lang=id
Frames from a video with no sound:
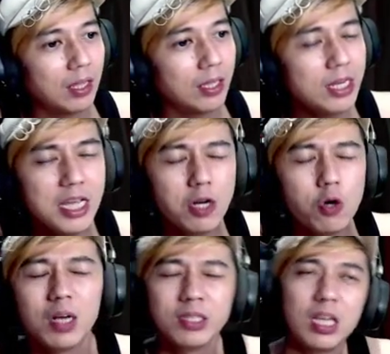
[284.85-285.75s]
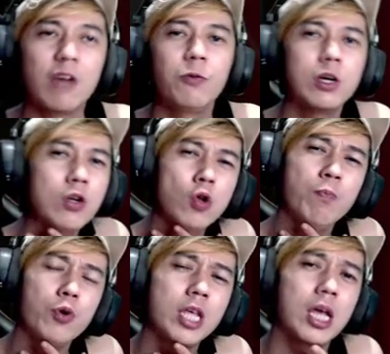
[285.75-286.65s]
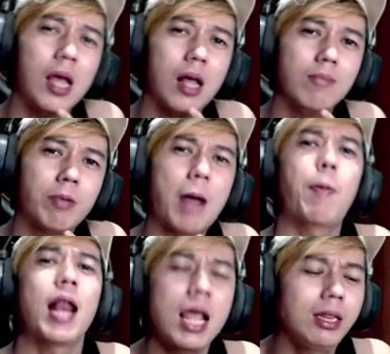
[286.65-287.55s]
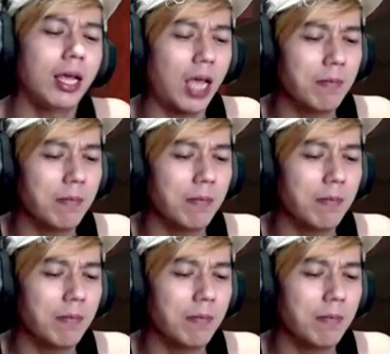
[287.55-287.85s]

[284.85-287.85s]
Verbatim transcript: ini rumah siap Yonun punya berapa lantai ya